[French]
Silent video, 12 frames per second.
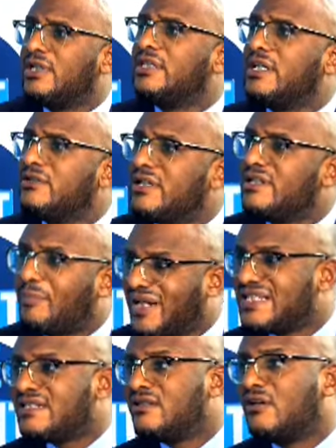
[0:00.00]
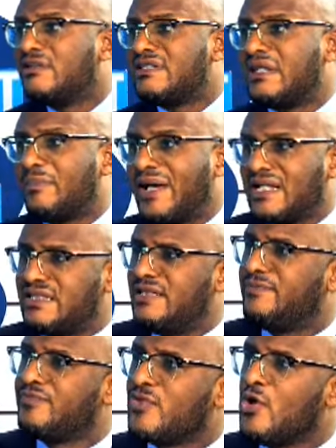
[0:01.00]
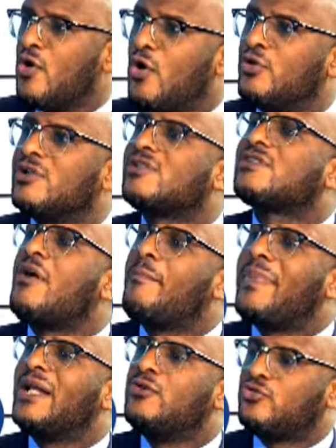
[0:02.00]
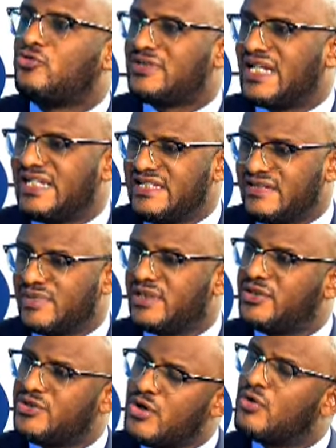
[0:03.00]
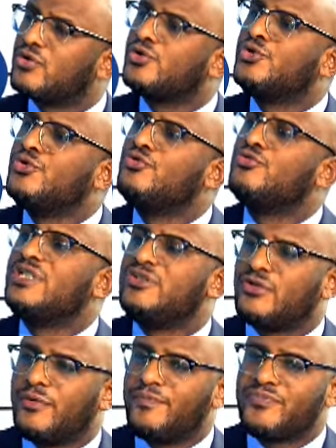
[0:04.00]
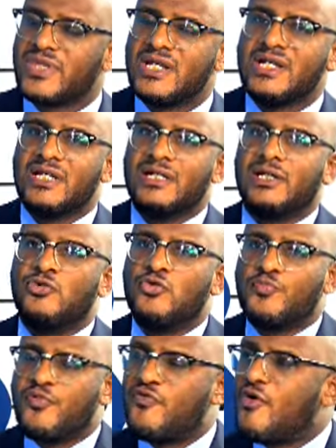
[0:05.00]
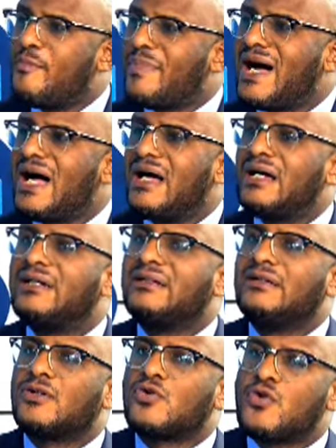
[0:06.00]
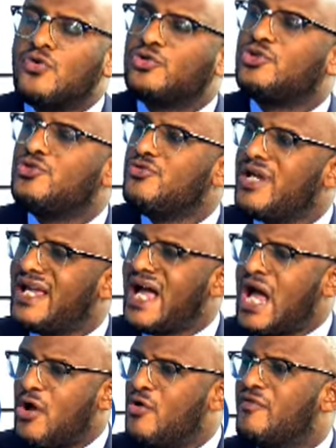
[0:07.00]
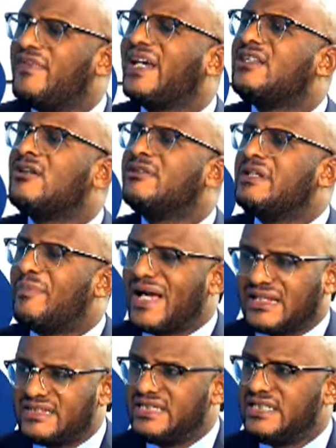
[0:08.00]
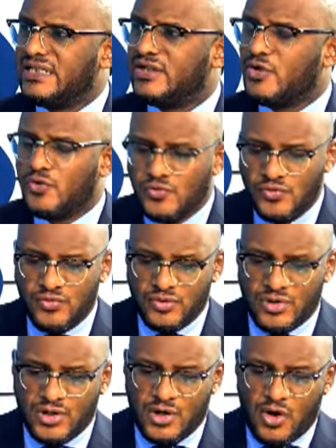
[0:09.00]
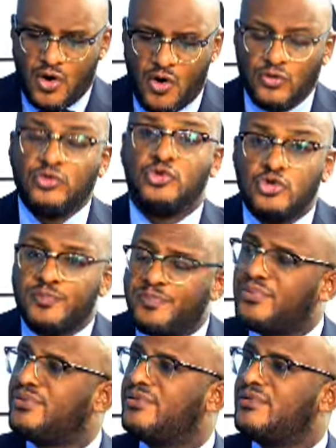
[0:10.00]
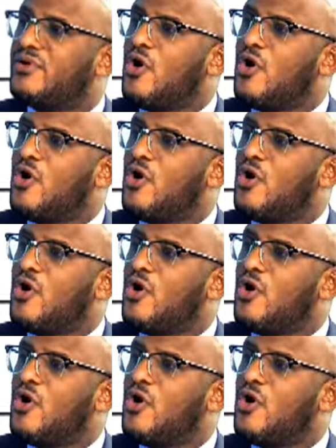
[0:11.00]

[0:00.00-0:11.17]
euh, euh, des, présidents de ces partis, on ne sent pas le socialisme. Donc nous nous disons, nous ne pouvons pas continuer à œuvrer dans des partis où on dupe,